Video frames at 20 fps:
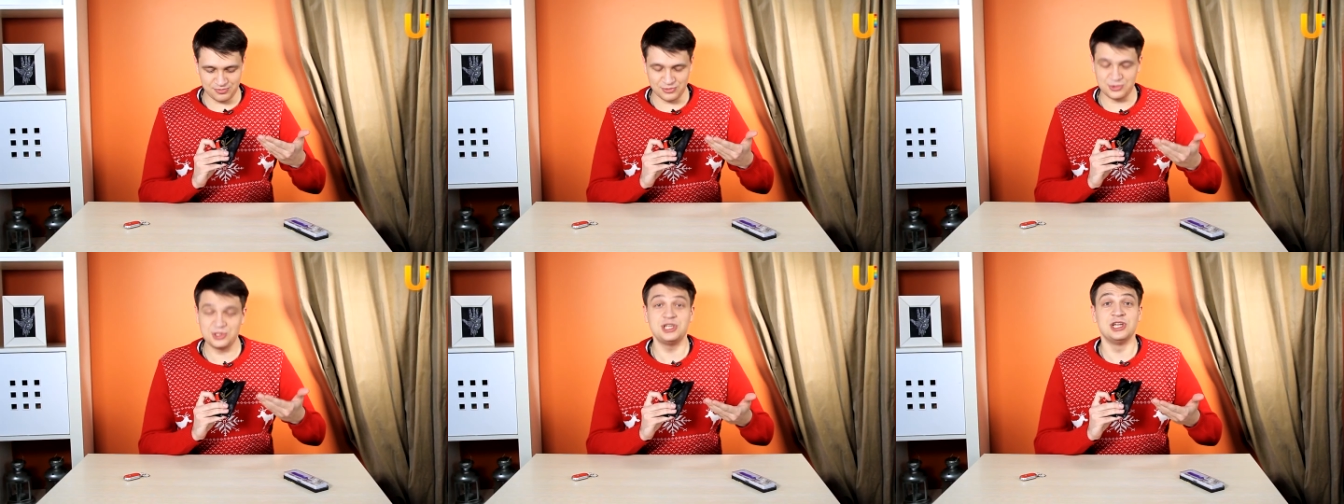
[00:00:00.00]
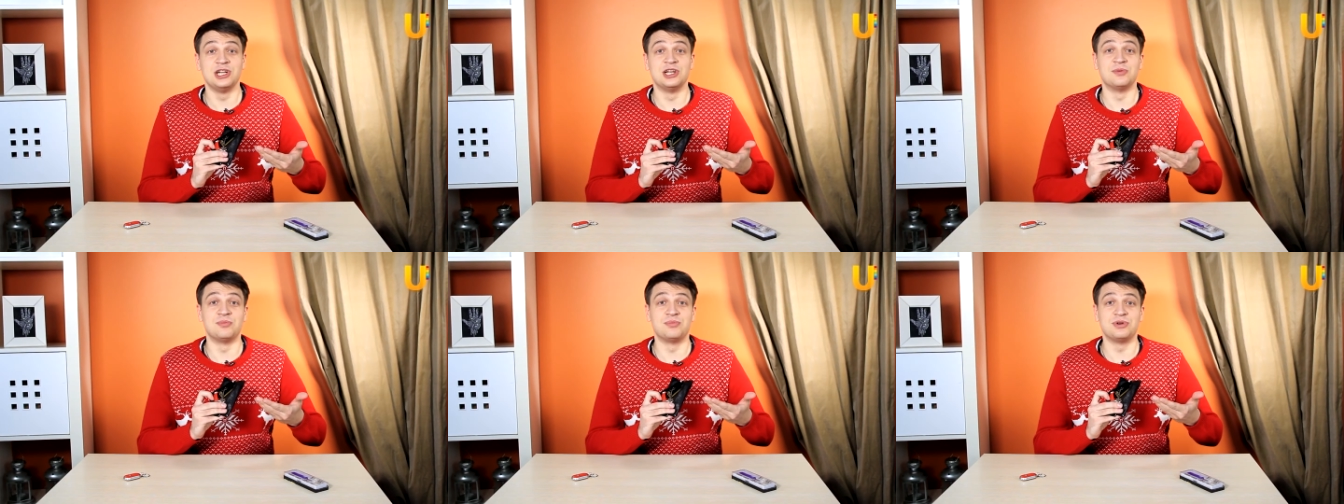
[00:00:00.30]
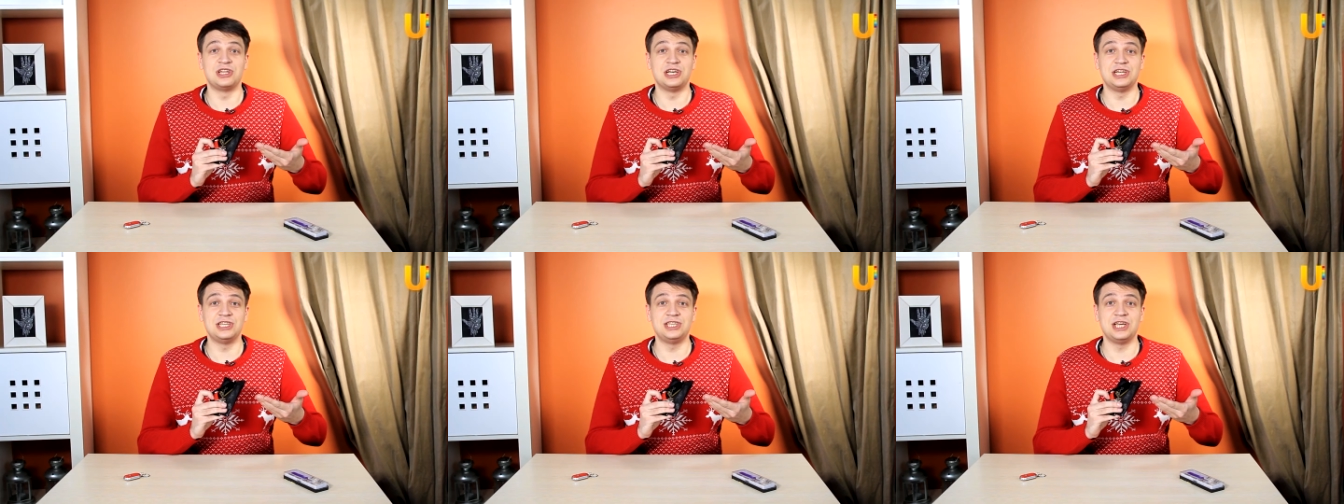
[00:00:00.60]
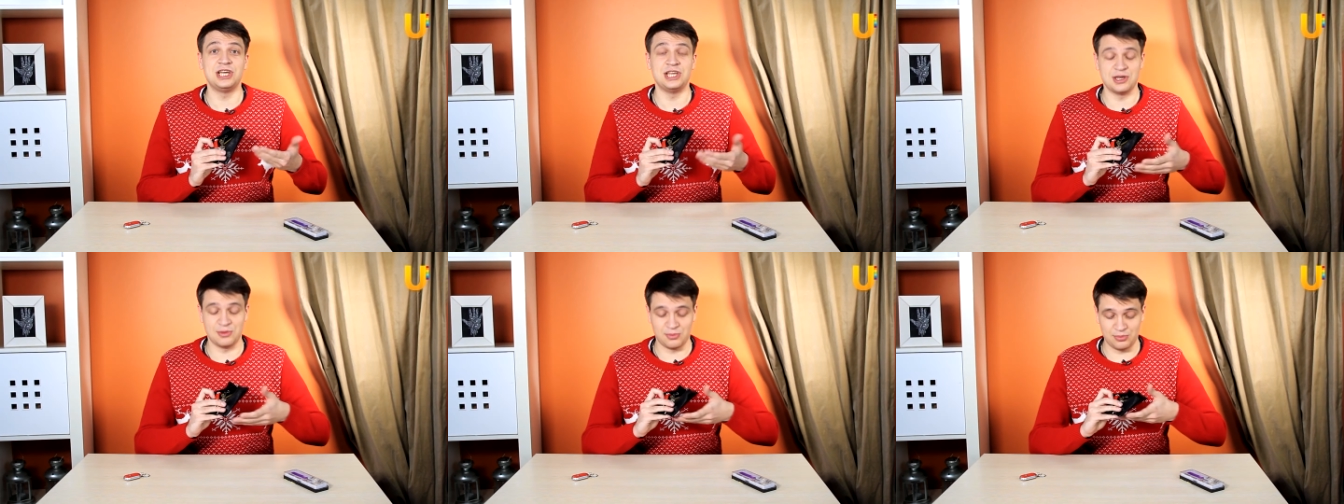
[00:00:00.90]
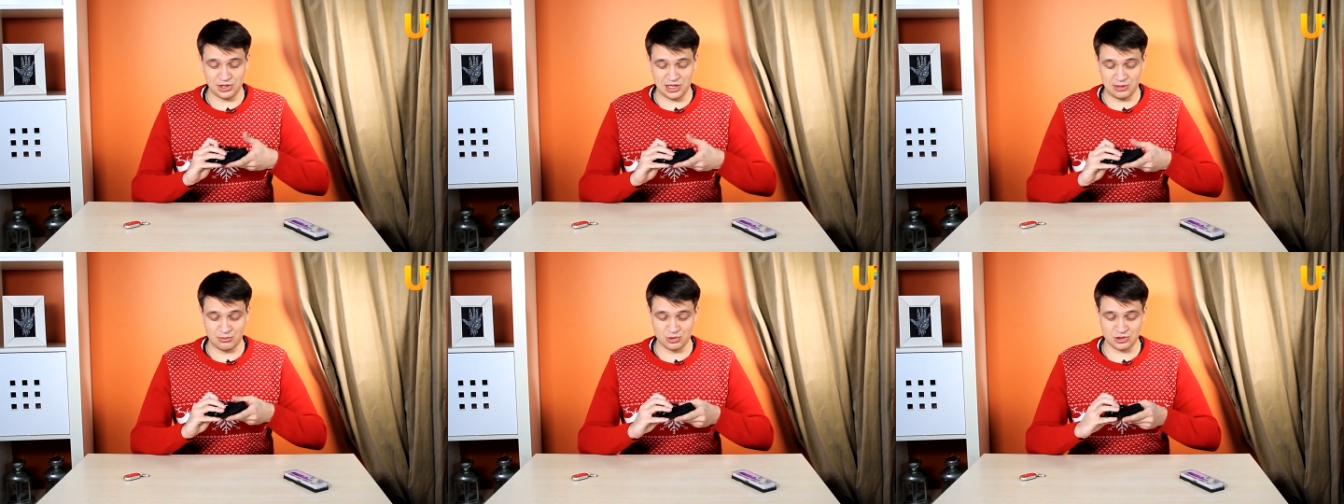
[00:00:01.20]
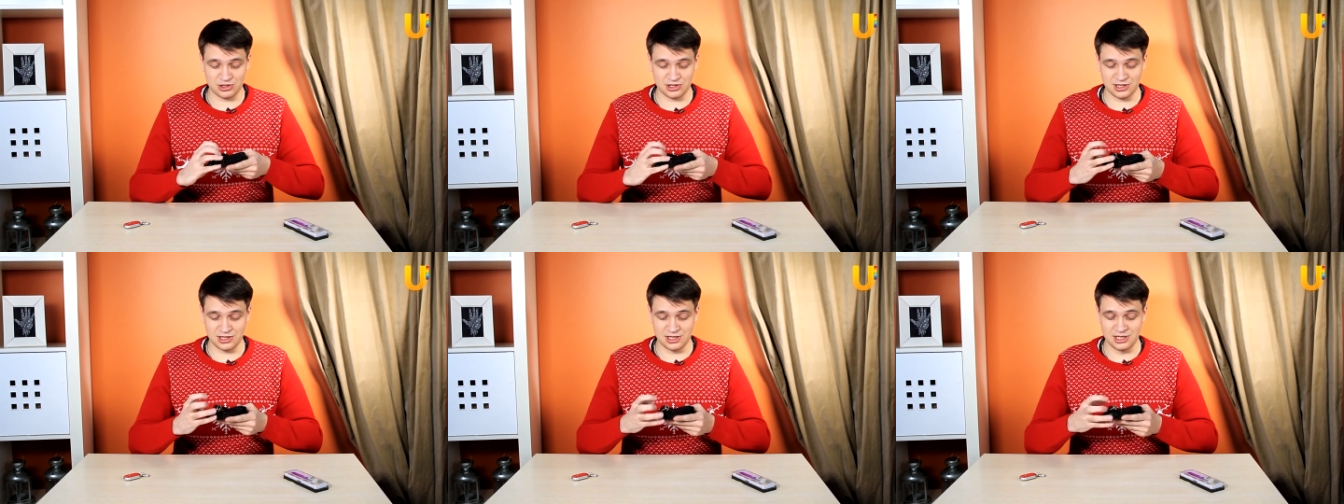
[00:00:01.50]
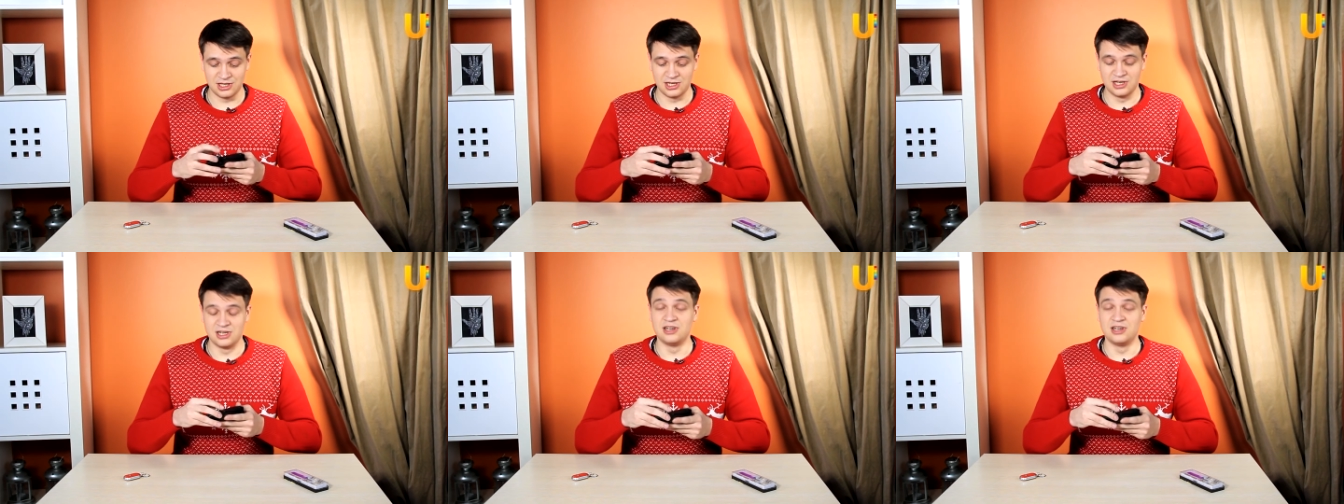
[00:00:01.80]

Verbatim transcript: сильным потрясением, потому что